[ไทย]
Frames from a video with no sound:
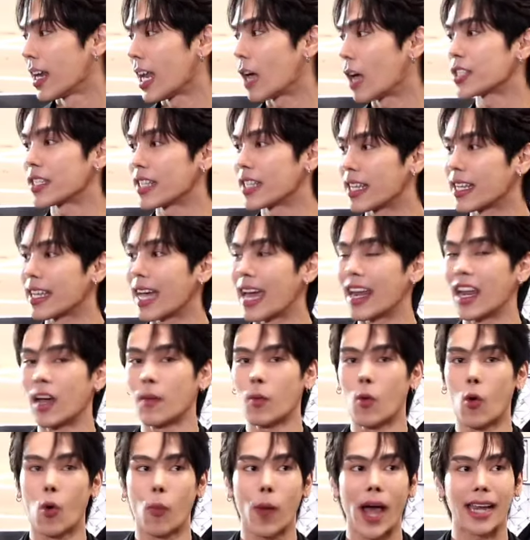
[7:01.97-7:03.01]
เราสนิทกัน
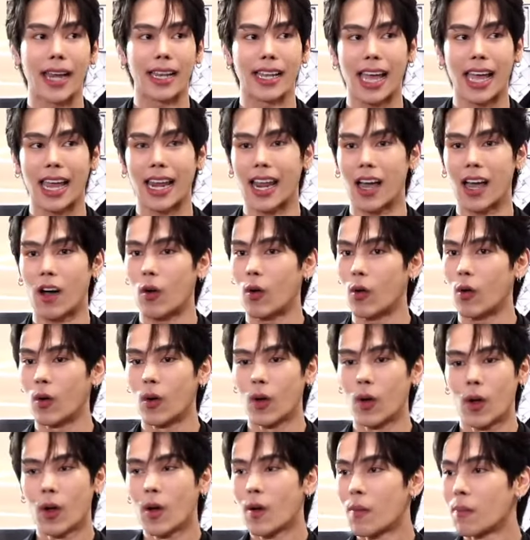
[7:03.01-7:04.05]
เราผูกพันกัน เรา
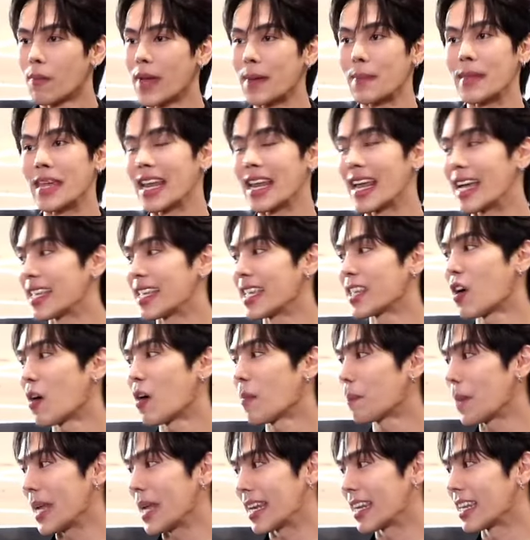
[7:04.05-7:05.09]
ไม่มีอะไรที่ต้อ
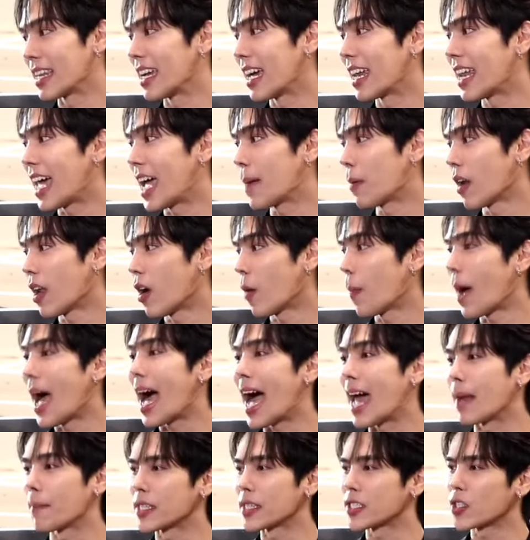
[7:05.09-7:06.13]
งปิดหรืออะไร เพราะเรา
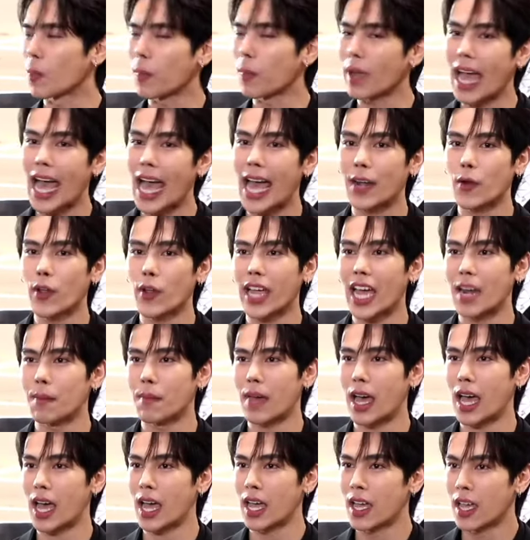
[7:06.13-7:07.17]
ผ่านประสบการณ์ด้วยกัน
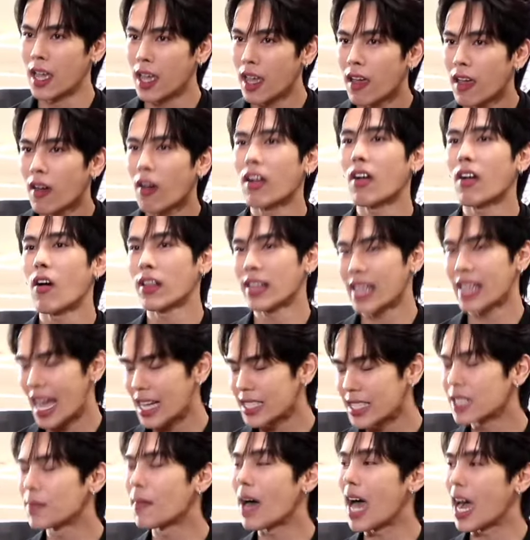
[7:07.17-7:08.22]
มา ก็ค่อนข้า
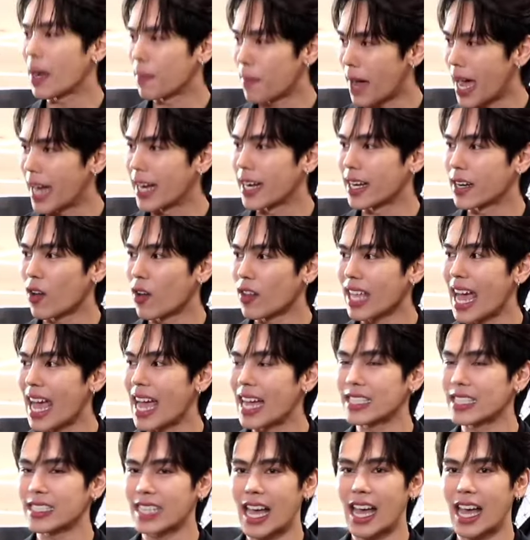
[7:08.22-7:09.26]
งจะบากบั่น ค่อน
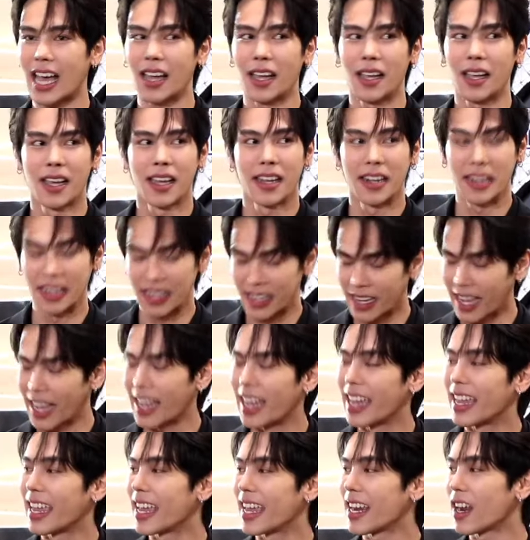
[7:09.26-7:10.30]
ข้างจะเหนื่อย
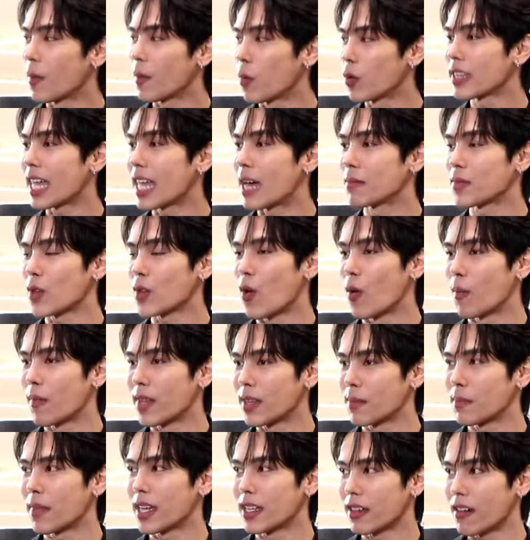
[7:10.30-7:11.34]
อย่างเงี้ยถ้าเราพูดตามตรง
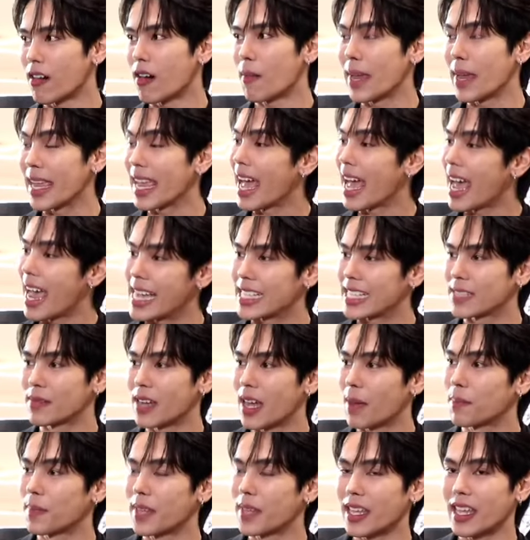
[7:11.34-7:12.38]
มันมันก็ไม่ง่ายสำ
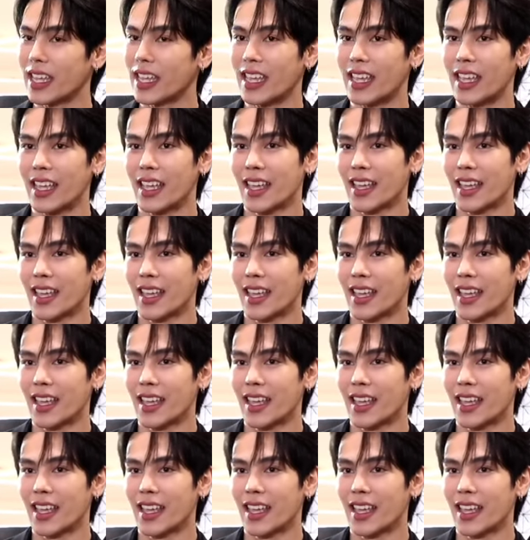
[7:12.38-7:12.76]
หรับที่